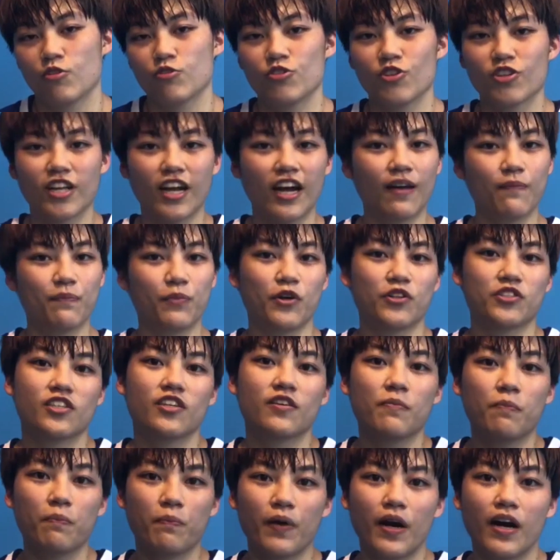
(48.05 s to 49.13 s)
我觉得大家表现很
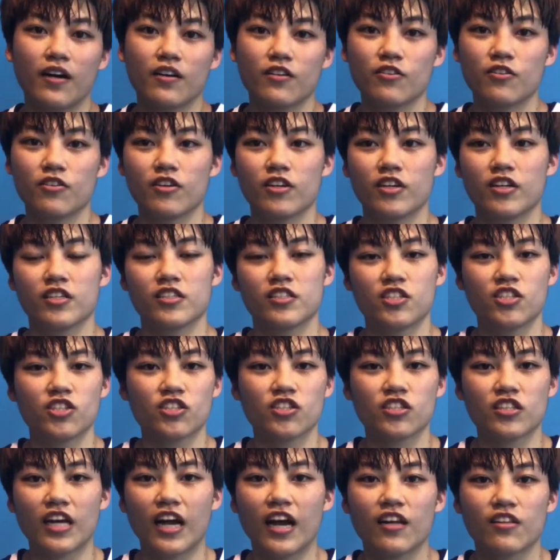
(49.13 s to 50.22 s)
棒，因为其实
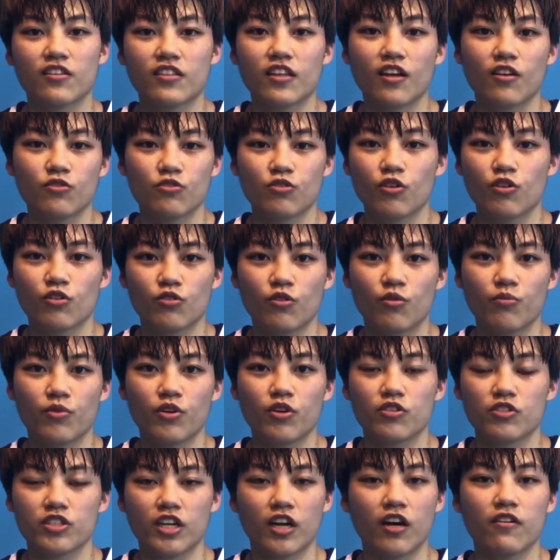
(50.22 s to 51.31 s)
大家到最后都没有
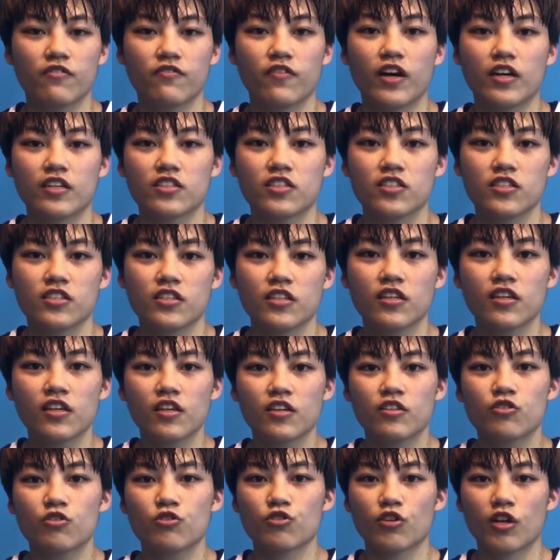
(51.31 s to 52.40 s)
想要放弃，
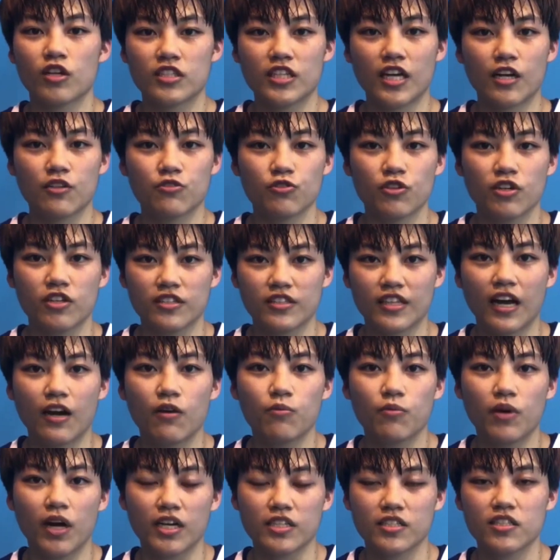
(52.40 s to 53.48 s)
就算差距很大，我
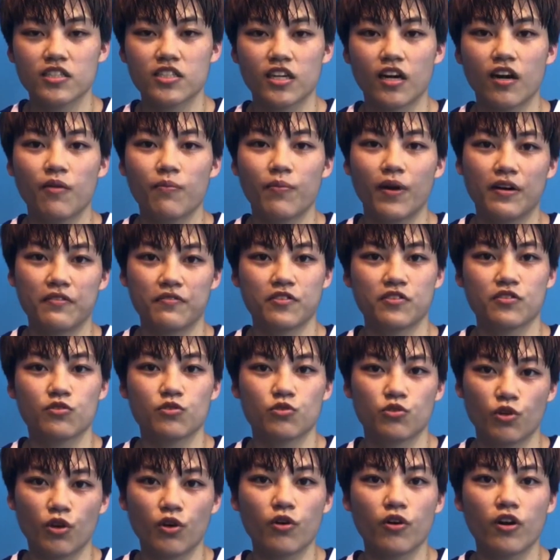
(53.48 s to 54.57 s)
们还是想要把分数
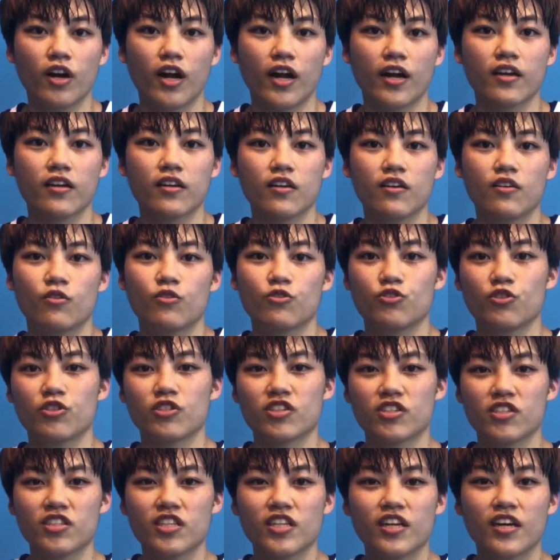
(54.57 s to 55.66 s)
追回来。我觉得这
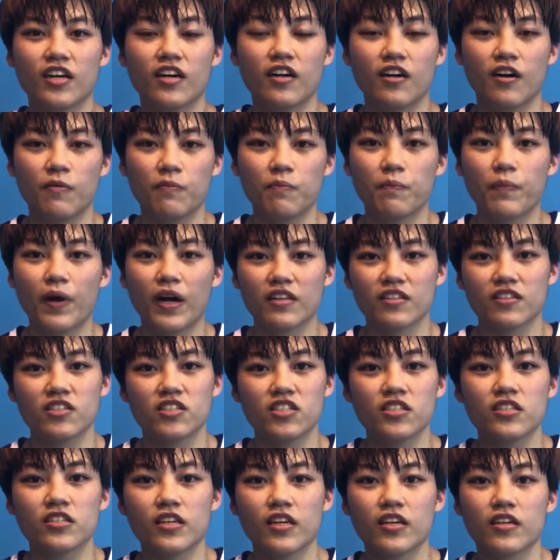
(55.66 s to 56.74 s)
是一个很棒的经
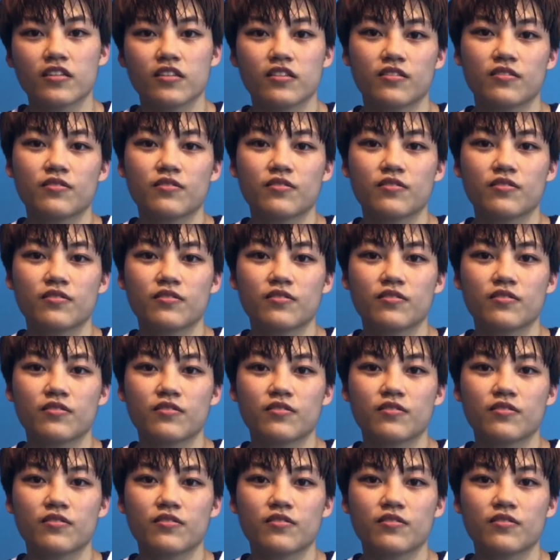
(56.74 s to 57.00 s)
验。